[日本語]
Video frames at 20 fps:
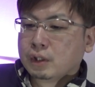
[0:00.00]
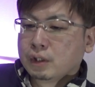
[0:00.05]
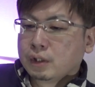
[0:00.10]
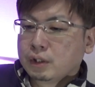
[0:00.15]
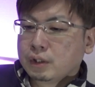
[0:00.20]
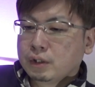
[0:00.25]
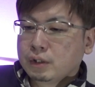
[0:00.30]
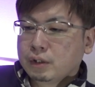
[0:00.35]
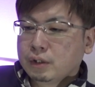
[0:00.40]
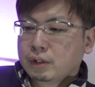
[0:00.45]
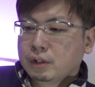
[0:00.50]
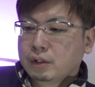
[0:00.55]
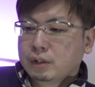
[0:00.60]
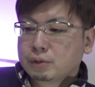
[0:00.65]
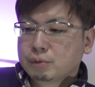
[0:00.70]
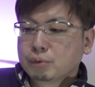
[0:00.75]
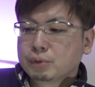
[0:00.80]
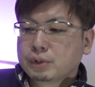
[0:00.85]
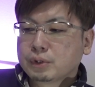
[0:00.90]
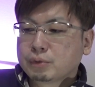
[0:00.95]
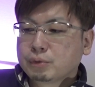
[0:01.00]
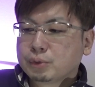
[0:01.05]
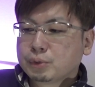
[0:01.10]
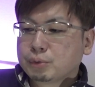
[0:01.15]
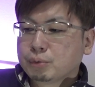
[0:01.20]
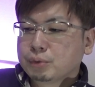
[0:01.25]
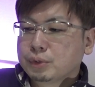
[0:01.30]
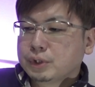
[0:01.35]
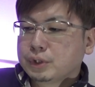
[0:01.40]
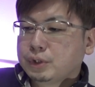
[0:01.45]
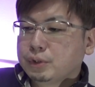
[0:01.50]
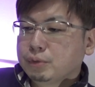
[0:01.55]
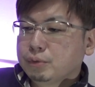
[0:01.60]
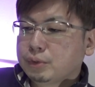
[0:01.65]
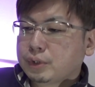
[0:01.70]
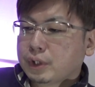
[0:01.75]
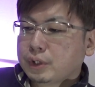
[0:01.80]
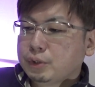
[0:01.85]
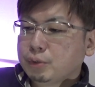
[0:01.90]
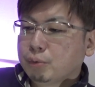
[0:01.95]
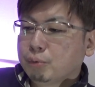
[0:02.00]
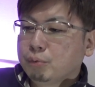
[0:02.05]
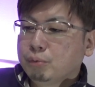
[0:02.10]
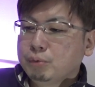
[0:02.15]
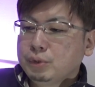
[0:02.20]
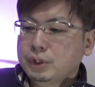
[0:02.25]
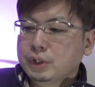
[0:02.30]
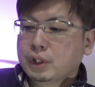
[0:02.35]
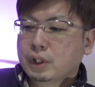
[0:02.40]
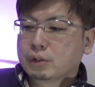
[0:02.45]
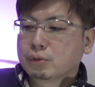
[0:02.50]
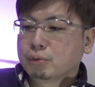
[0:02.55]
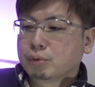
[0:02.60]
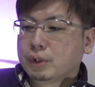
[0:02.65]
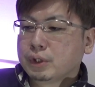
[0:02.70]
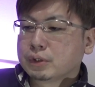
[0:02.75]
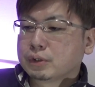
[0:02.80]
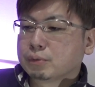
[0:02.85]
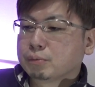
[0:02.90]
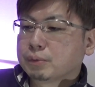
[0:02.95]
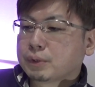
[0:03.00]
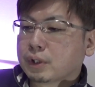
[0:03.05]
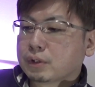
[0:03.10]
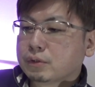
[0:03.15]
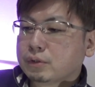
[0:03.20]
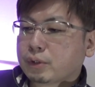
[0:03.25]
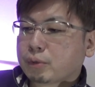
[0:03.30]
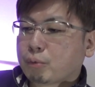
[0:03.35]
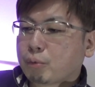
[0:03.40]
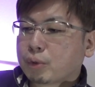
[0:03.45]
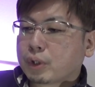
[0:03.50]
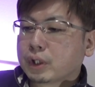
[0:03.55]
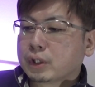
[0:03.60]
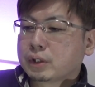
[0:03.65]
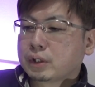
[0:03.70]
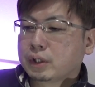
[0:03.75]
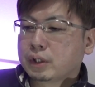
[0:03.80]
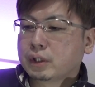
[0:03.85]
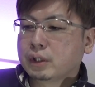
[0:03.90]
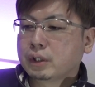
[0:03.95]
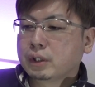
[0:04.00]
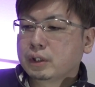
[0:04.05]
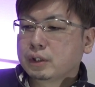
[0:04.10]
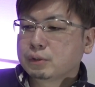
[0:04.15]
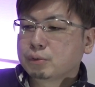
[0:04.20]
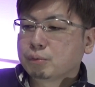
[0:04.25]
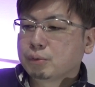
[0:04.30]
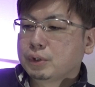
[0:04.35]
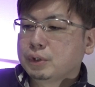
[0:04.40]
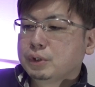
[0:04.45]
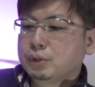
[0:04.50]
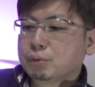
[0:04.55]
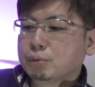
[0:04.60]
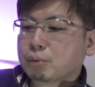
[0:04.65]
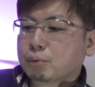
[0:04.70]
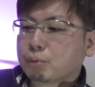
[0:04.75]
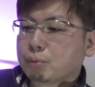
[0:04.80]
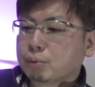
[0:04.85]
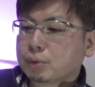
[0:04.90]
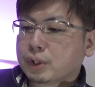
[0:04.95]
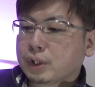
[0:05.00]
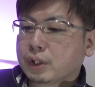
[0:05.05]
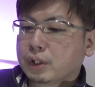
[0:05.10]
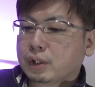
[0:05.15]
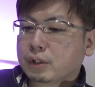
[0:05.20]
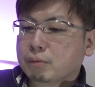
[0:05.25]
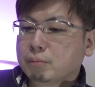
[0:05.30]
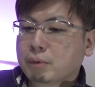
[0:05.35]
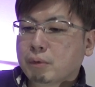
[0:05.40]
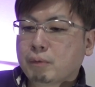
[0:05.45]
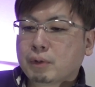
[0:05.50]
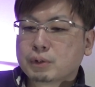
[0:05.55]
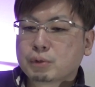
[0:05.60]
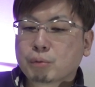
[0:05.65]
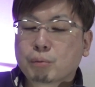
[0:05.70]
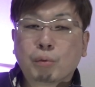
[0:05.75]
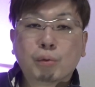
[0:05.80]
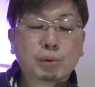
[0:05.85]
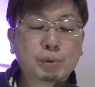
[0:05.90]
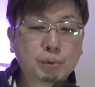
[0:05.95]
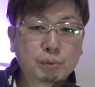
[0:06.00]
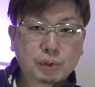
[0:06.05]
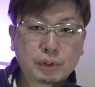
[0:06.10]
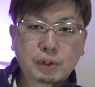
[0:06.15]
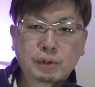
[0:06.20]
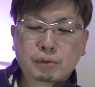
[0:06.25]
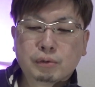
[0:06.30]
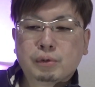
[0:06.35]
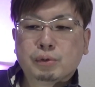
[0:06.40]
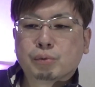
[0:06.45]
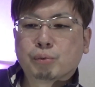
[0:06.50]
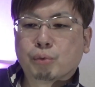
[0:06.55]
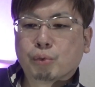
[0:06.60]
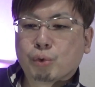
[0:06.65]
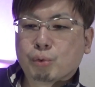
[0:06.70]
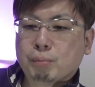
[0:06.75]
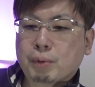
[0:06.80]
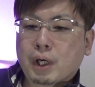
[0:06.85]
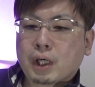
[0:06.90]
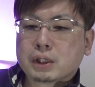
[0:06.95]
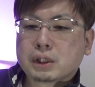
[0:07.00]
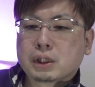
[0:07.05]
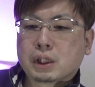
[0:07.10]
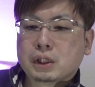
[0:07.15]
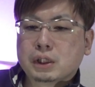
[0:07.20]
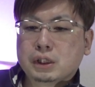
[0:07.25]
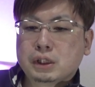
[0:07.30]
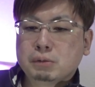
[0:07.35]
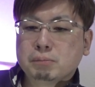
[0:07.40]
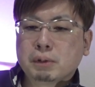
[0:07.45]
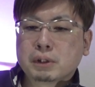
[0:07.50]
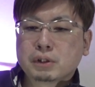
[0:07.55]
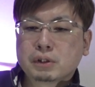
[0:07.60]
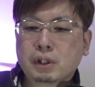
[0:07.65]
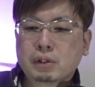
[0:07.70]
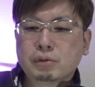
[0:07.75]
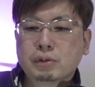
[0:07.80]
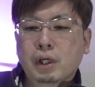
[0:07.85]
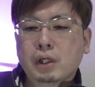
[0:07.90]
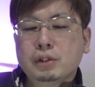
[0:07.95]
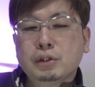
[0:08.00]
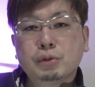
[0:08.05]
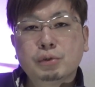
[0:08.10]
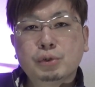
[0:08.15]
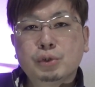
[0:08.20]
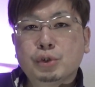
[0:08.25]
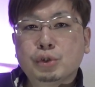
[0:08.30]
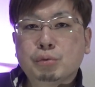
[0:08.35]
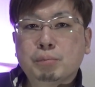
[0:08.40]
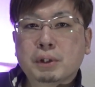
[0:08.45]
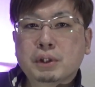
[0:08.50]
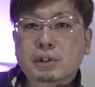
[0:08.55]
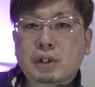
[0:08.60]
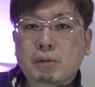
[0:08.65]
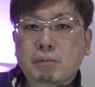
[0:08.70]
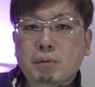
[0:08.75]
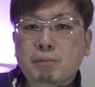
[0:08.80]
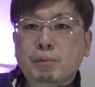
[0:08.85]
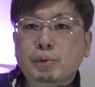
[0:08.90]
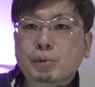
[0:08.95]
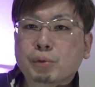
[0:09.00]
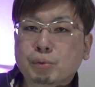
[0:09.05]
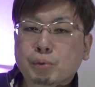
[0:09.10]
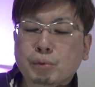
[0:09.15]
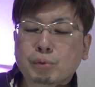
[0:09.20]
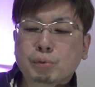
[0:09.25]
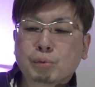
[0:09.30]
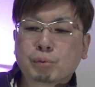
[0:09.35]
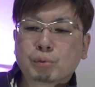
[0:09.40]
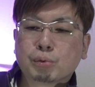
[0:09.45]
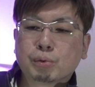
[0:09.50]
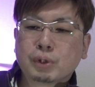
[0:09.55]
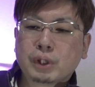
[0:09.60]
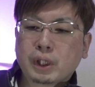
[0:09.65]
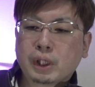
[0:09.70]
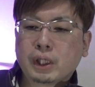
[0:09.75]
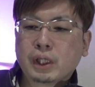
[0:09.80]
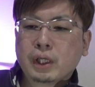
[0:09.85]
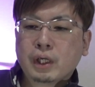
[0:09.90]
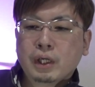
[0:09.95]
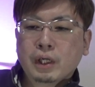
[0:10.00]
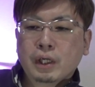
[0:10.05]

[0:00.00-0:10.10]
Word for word: そうですね、クッション値 9.4 以下のレース2つでこけて、それ以上のところで、まあ割と構想しているっていうところもあったりします。なので、あいにく週末雨模様ということで、